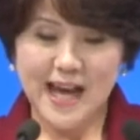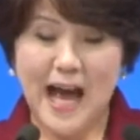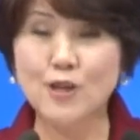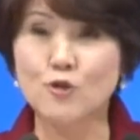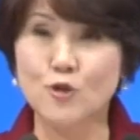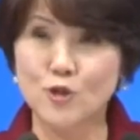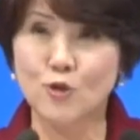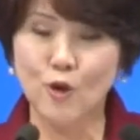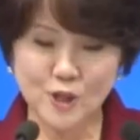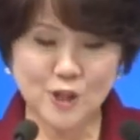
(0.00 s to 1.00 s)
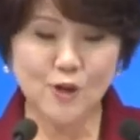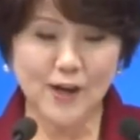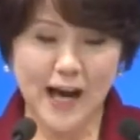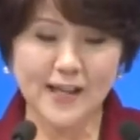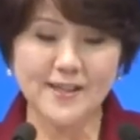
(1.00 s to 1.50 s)
あの時のご指
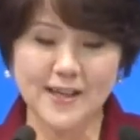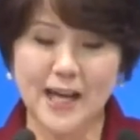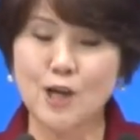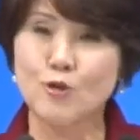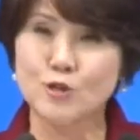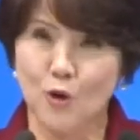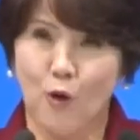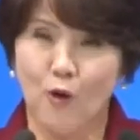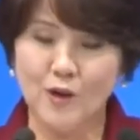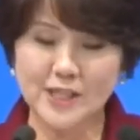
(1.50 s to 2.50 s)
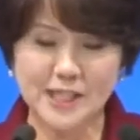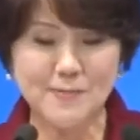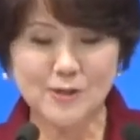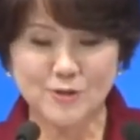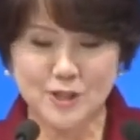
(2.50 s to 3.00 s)
導があったからこそ、
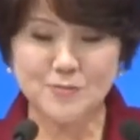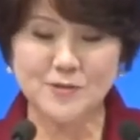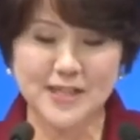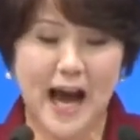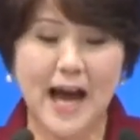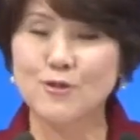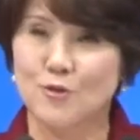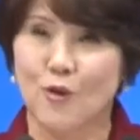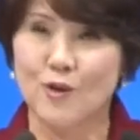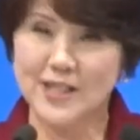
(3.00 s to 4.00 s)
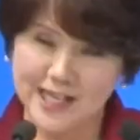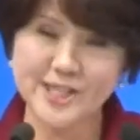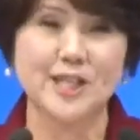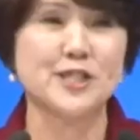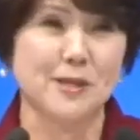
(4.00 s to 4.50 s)
今の自分があると感
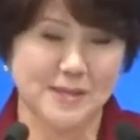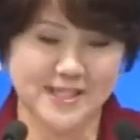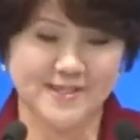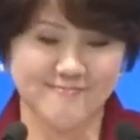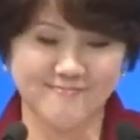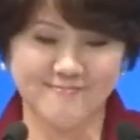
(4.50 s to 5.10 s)
謝しています。